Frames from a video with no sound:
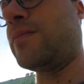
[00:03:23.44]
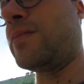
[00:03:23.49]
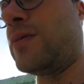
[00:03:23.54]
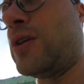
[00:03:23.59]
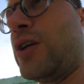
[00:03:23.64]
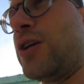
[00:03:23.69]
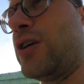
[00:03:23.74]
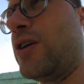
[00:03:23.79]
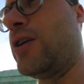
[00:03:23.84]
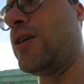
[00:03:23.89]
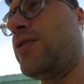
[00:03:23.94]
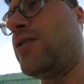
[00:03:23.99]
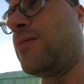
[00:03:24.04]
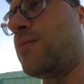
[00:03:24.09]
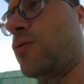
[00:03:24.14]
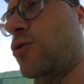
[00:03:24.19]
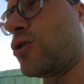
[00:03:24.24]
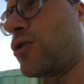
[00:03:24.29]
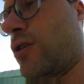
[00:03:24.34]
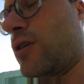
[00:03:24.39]
триггерит
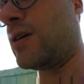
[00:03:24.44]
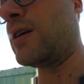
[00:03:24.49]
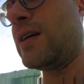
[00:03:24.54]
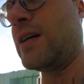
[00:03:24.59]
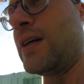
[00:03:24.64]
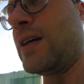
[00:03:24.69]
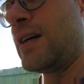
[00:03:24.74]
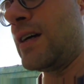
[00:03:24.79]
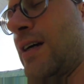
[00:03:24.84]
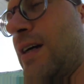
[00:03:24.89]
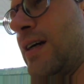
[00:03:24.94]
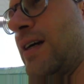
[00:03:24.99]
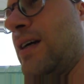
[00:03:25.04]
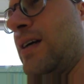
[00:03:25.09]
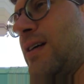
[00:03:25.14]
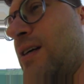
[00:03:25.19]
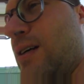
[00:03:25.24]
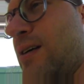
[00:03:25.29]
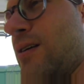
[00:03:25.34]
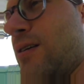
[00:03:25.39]
немножко.
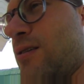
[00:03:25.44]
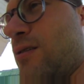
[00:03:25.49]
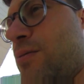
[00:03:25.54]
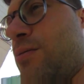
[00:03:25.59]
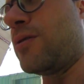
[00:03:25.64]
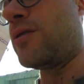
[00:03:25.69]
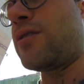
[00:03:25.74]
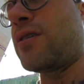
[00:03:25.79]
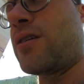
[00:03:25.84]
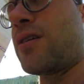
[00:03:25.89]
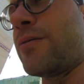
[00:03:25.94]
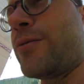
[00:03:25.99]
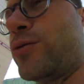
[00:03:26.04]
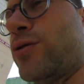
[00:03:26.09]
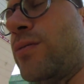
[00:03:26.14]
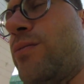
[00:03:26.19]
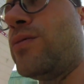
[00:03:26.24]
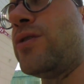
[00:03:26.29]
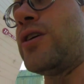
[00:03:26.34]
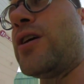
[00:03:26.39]
Типа, как
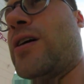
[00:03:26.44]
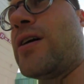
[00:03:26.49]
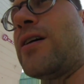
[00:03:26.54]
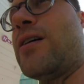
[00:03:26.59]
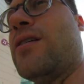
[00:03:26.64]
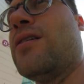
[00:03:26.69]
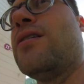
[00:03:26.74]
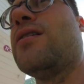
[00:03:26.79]
будто меня.